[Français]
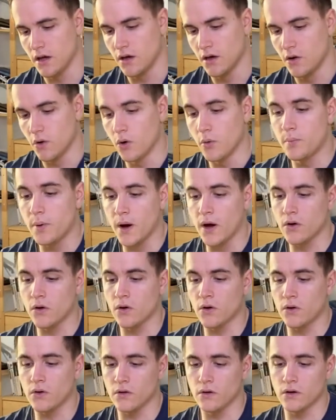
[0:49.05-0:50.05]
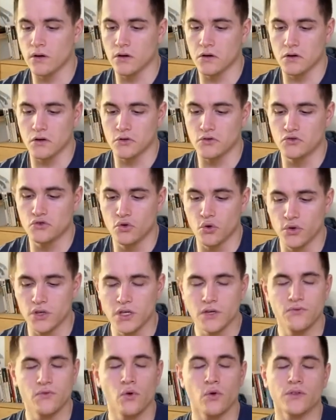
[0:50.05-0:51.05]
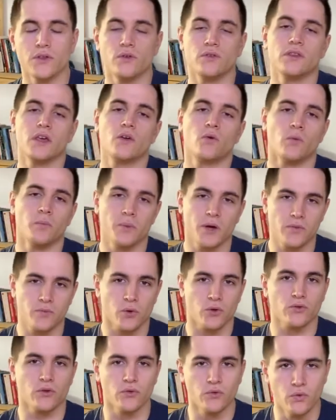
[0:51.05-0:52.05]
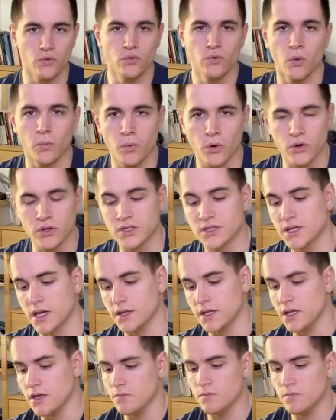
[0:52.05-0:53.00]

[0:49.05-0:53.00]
Au parlant euh, du haut niveau, on a eu des compètes pendant de nombreuses années,